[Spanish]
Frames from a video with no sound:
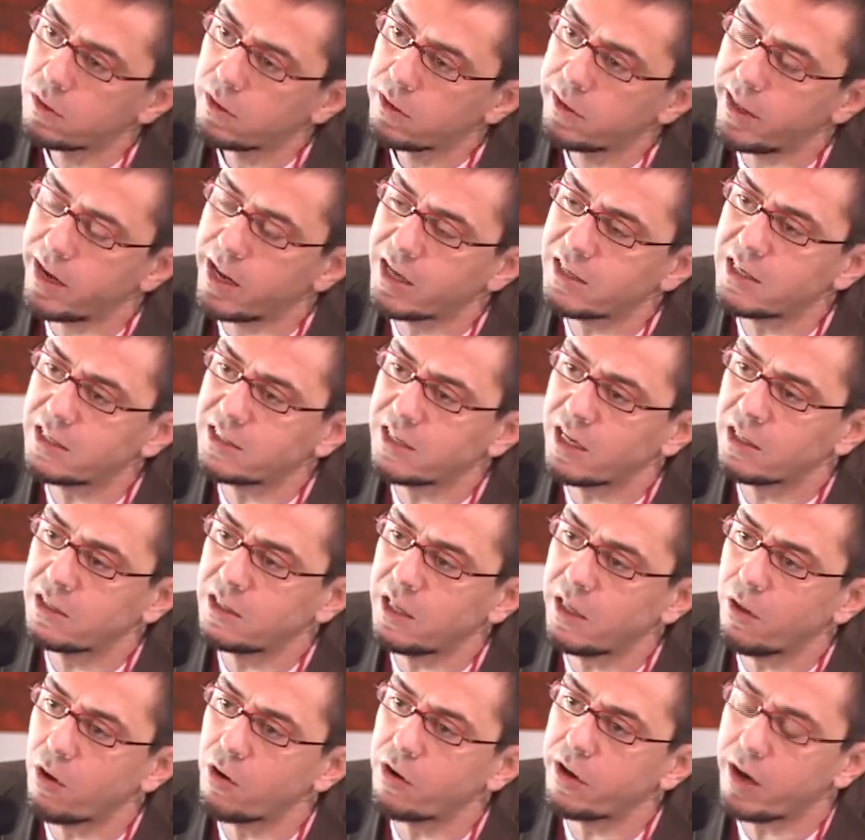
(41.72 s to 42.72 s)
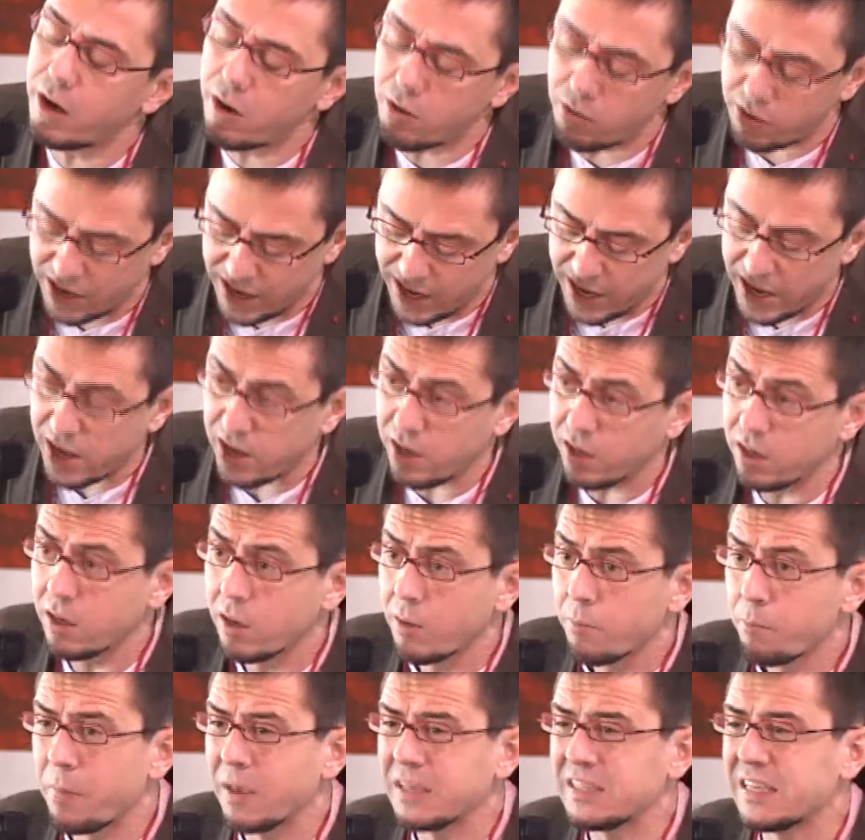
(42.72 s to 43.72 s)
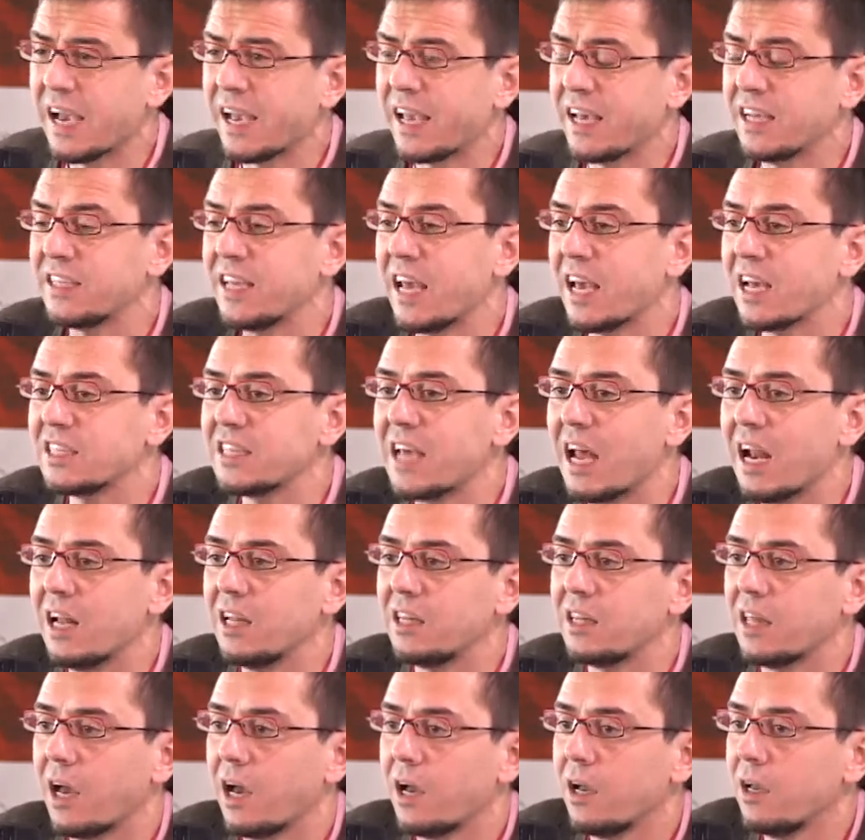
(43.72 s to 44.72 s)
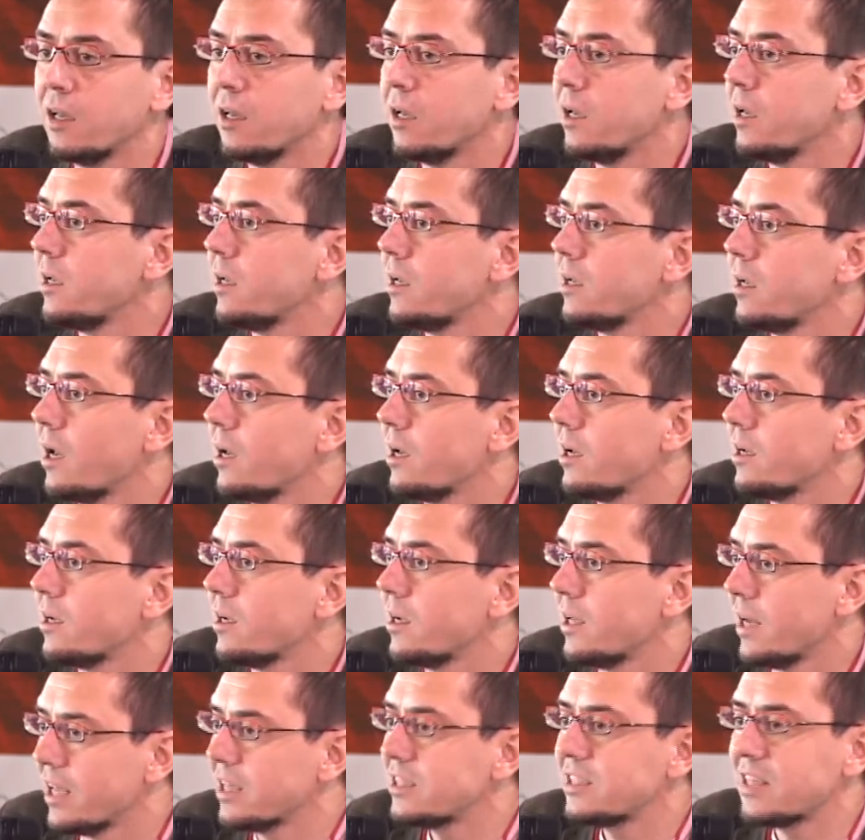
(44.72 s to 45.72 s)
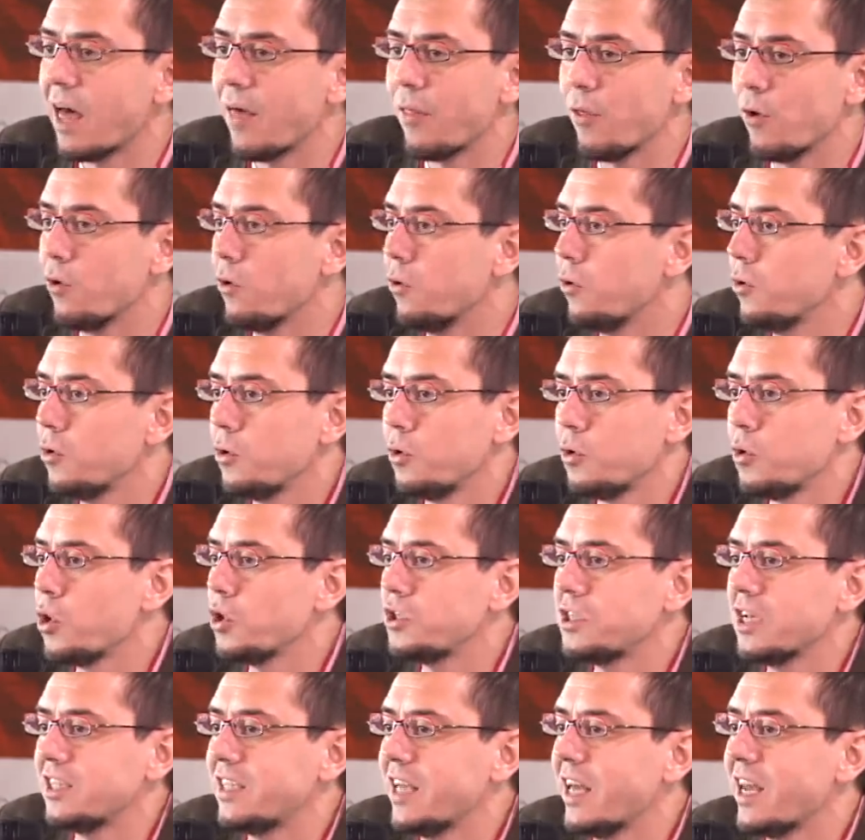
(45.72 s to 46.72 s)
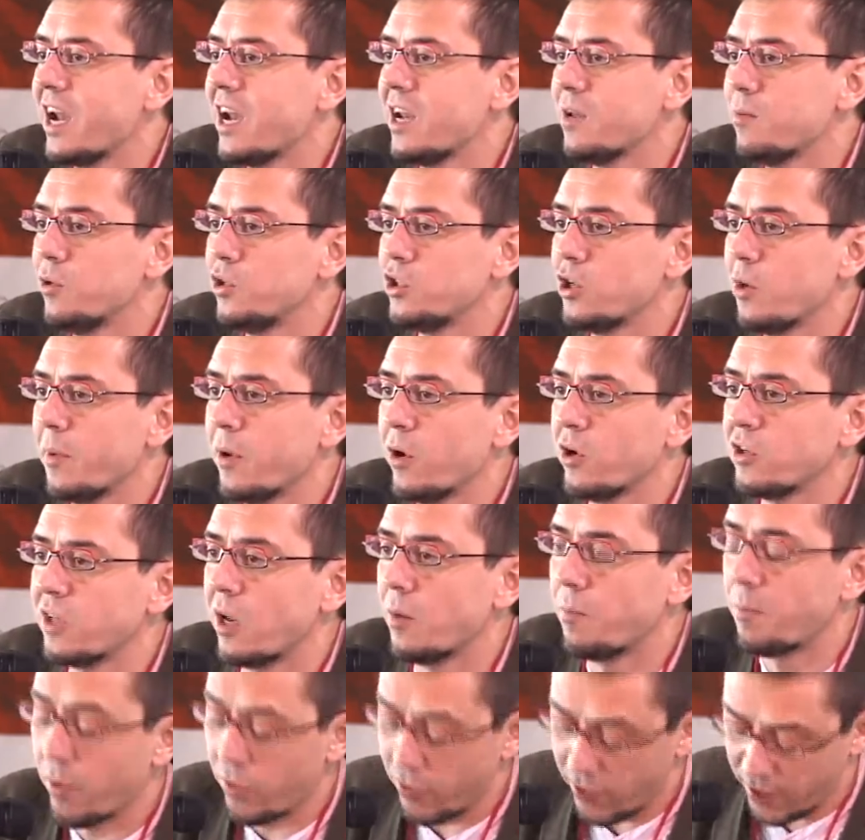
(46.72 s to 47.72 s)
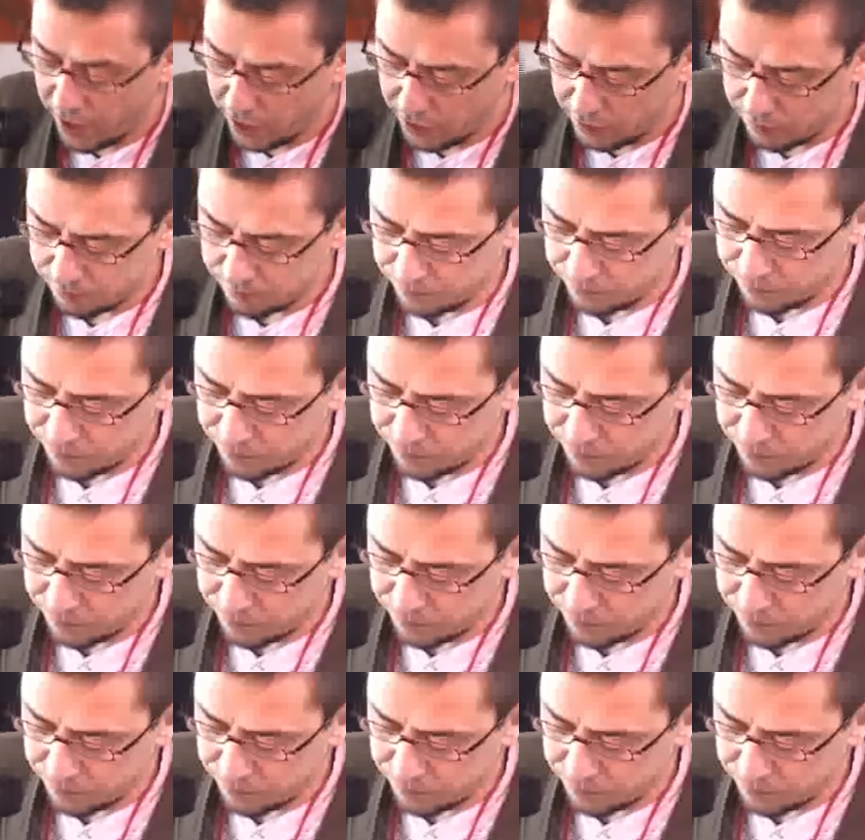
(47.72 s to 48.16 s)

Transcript: Y en ese sentido creo que pese a que se asalta el Estado, no se tiene ni mucho menos el poder.